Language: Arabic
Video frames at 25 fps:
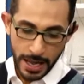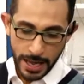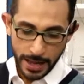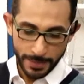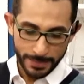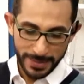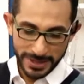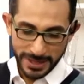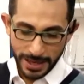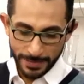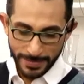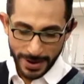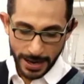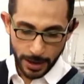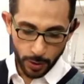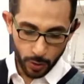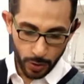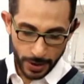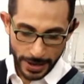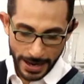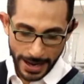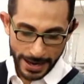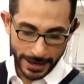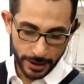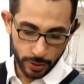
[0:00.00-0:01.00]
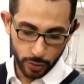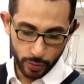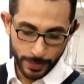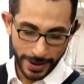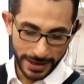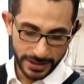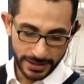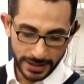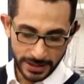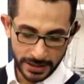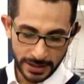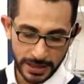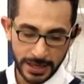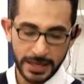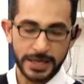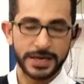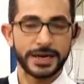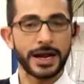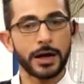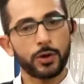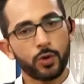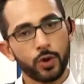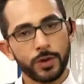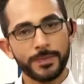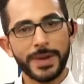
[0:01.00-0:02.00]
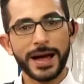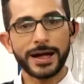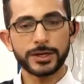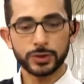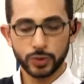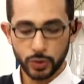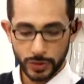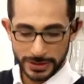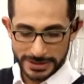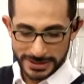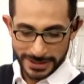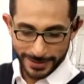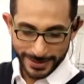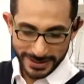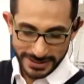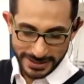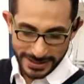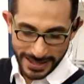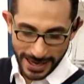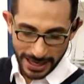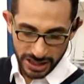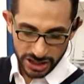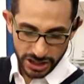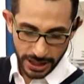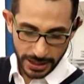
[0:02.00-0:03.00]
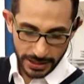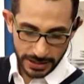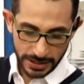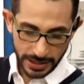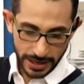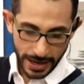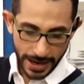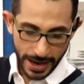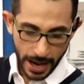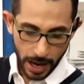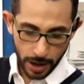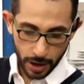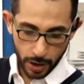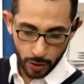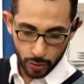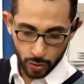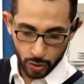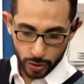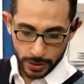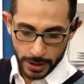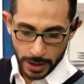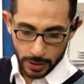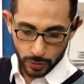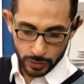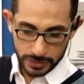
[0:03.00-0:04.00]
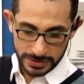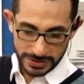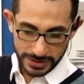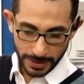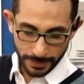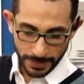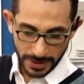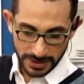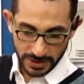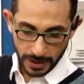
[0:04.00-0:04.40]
بدل ما ناكل الاكل وبعدين ناكل بعده الزبادي ده عشان نريح قولنا ونظبط